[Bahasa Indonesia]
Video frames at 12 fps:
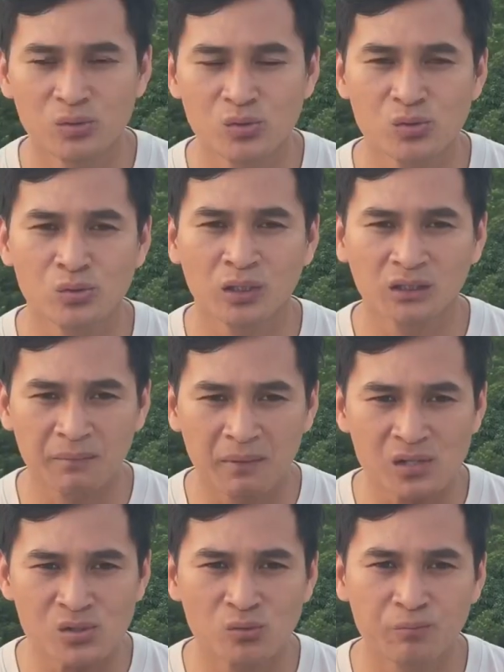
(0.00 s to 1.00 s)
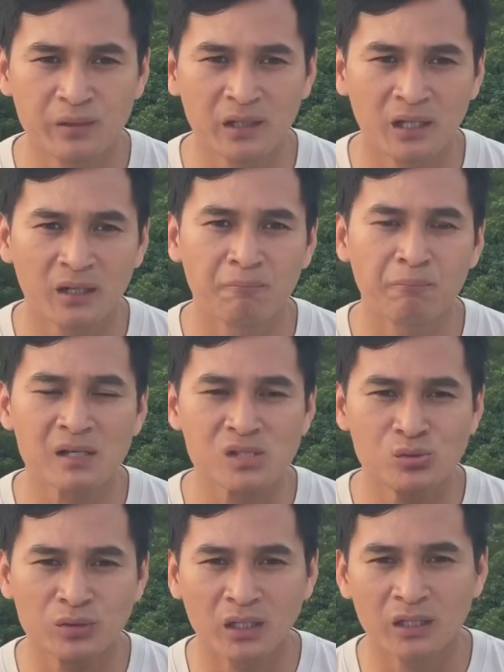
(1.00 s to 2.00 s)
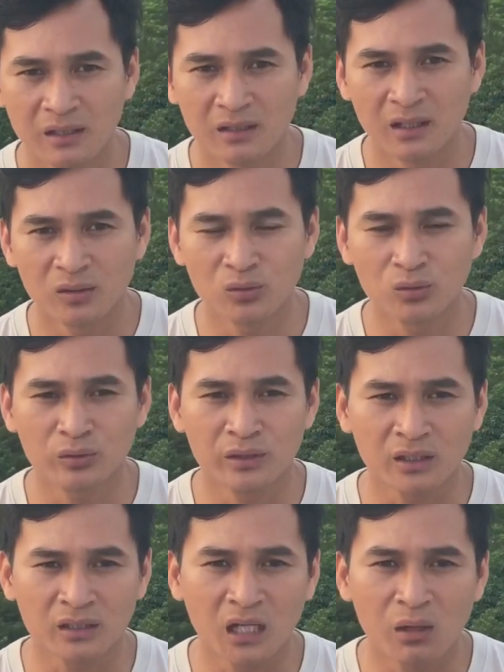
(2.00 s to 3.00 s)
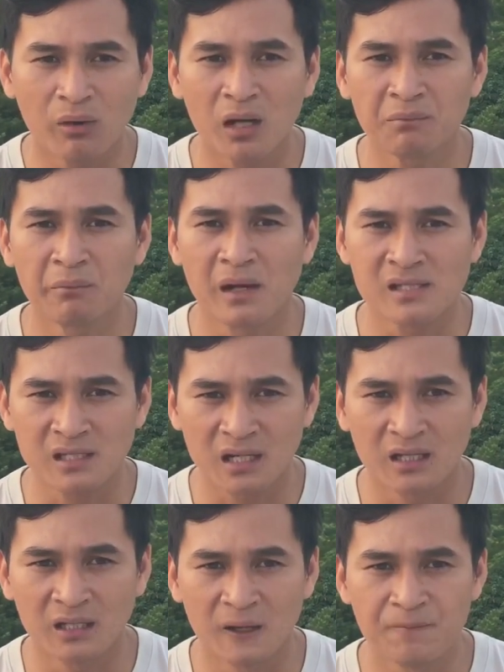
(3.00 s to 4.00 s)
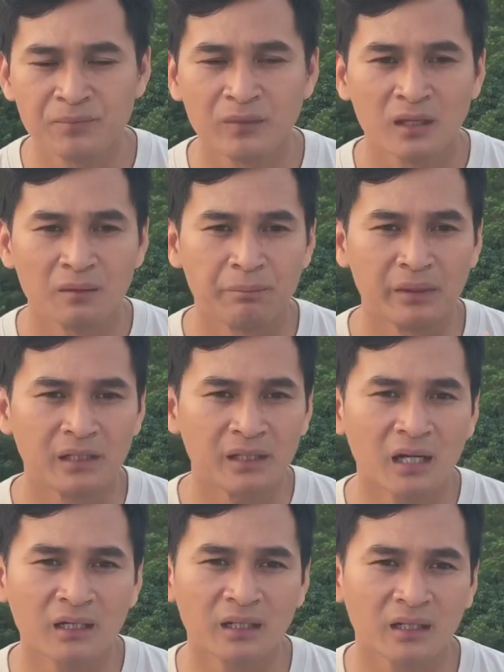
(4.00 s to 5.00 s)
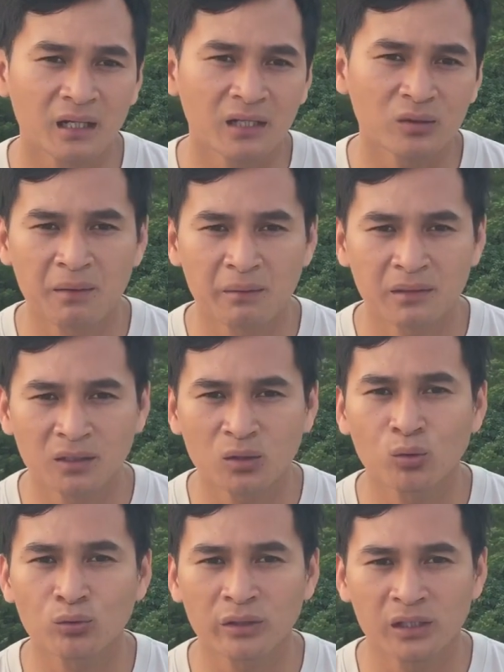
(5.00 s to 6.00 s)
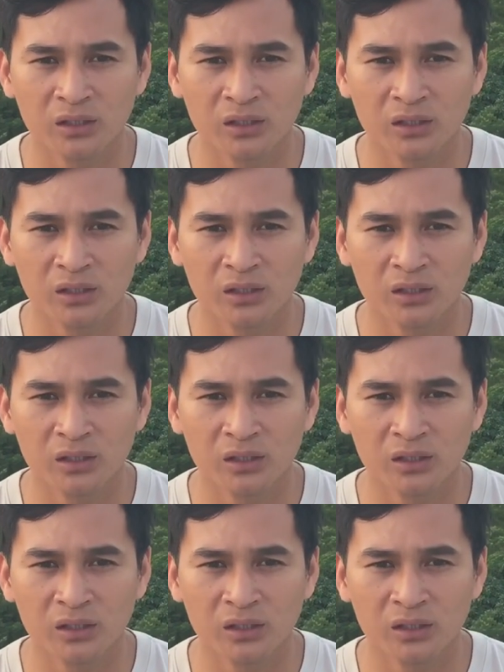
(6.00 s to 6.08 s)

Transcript: sudah termasuk biaya 4 juta di yang untuk dekat awal pembelajarannya. Beda dengan orangnya Tokuto